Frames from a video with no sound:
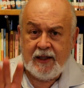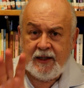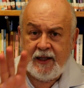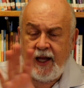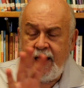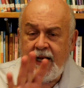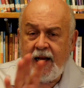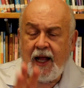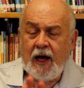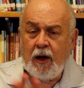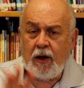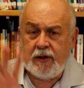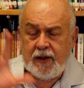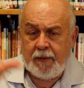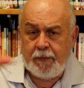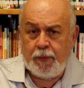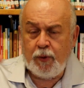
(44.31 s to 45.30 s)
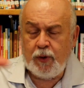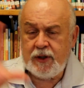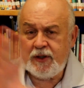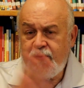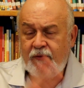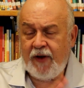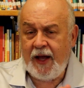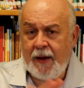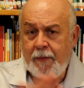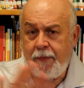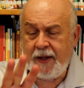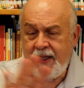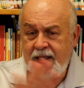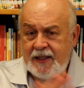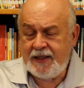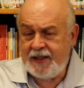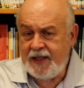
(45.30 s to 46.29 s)
Tem lá, depois vai
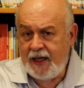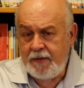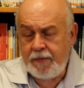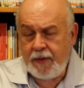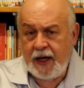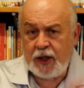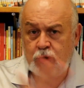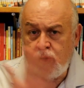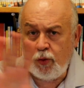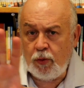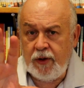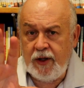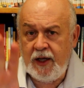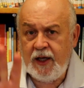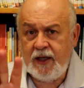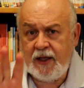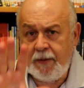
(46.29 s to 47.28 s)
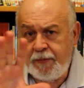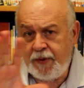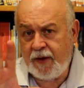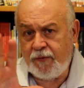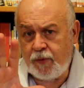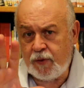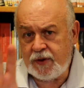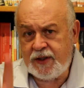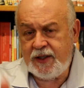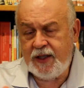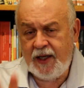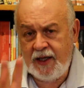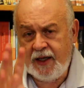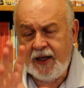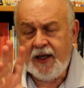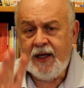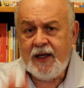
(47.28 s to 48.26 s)
aparecer embaixo o link para
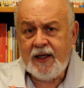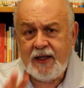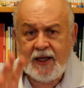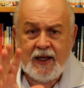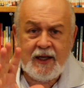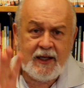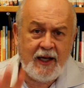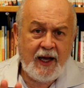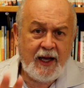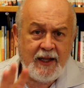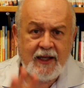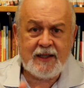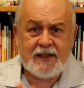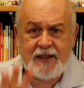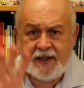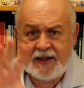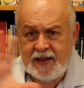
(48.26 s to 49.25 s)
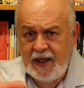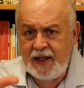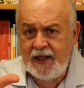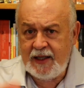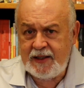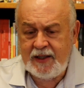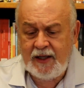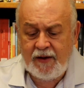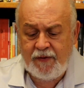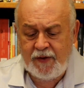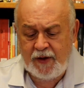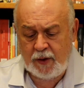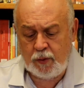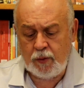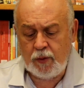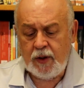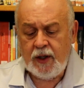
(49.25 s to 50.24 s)
você que queira assistir esse
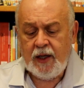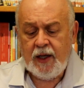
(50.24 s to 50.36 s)
vídeo.